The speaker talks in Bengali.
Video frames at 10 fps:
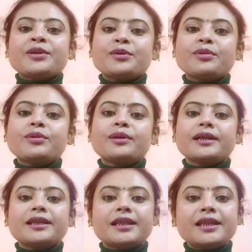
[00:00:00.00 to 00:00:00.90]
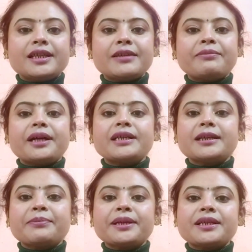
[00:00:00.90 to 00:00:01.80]
শুক্র তিরিশে মার্চ
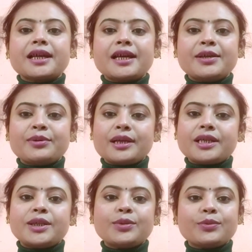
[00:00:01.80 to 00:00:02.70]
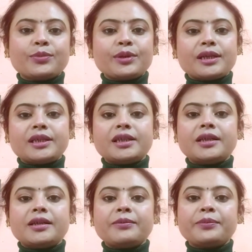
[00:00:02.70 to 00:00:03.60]
আপনার স্থানীয় রাশি কুম্ভ
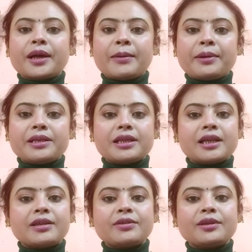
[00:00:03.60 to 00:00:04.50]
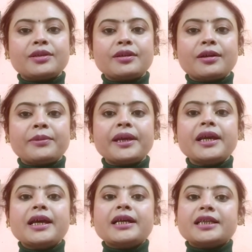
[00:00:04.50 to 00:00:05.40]
রাশিতে আবার স্থানান্তরিত হবে
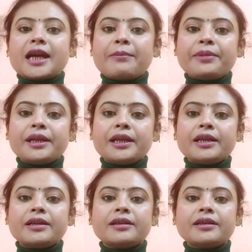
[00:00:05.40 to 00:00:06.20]
সামনের